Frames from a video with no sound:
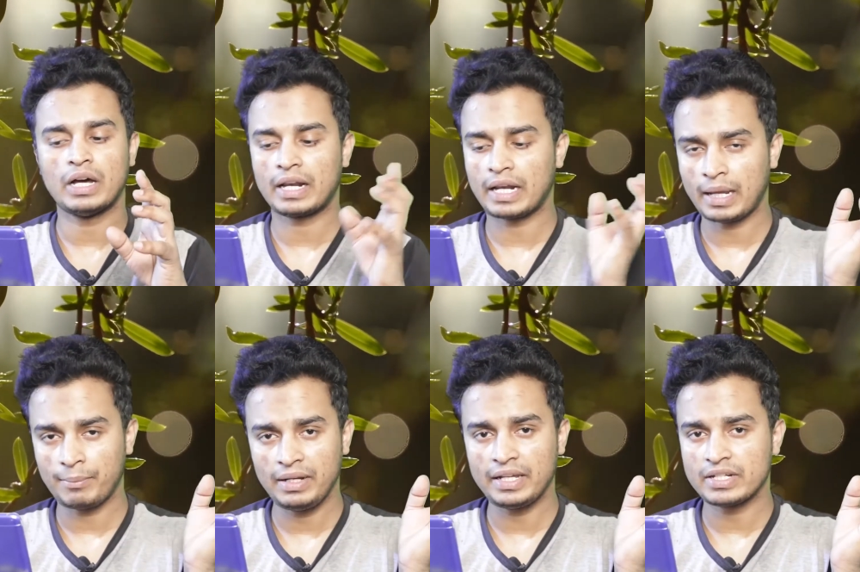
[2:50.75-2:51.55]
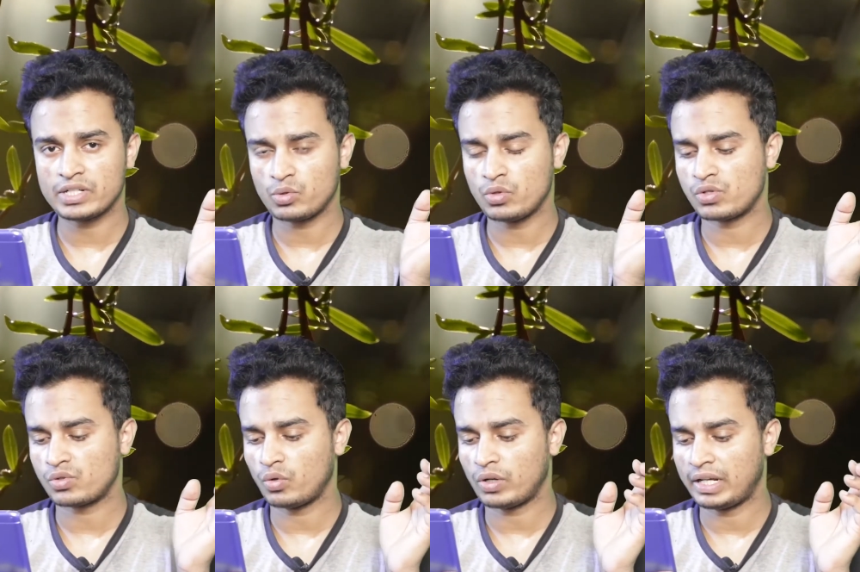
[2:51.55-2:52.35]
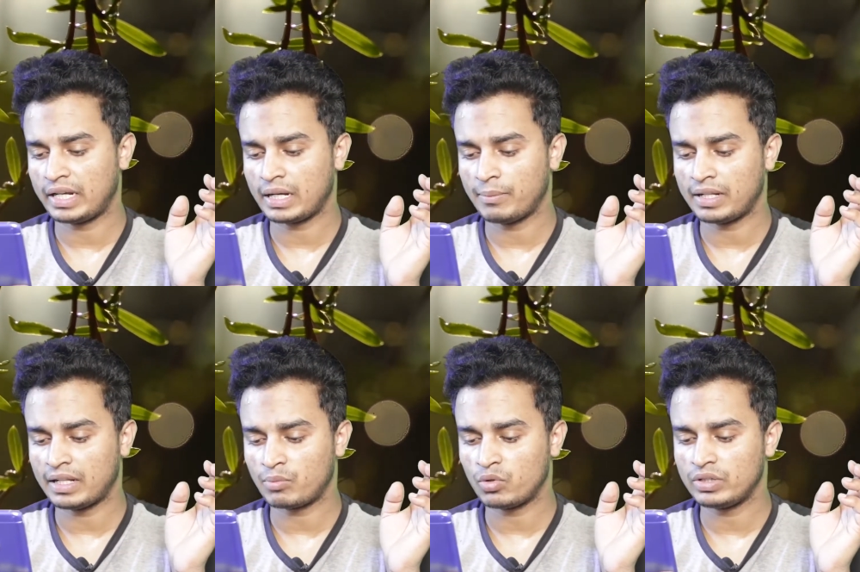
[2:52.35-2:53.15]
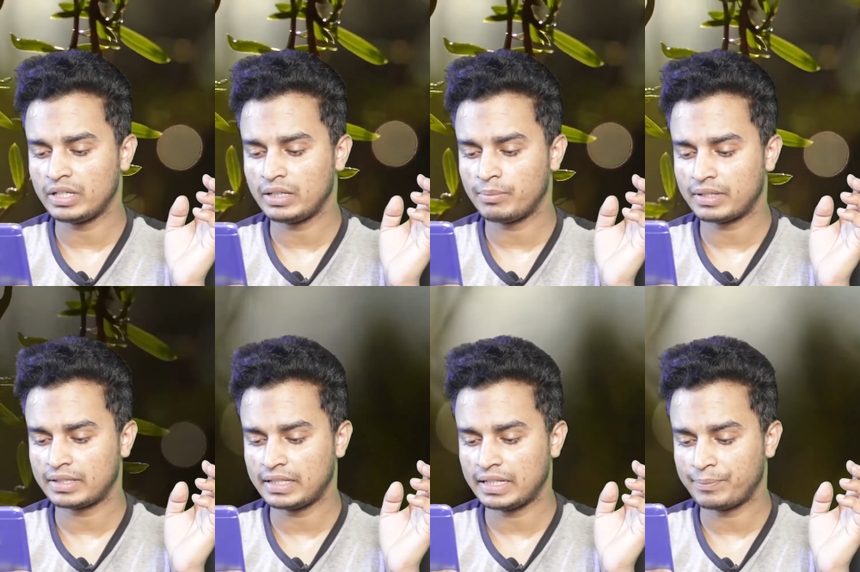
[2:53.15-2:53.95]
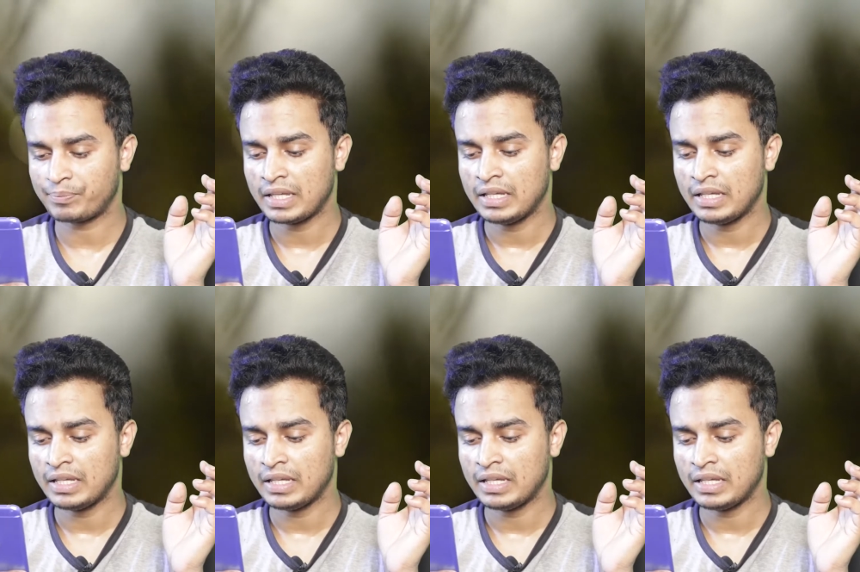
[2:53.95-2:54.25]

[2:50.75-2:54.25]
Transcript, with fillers: हर एप्लीकेशन को इंस्टॉल करने के बाद आपको देनी पड़ती है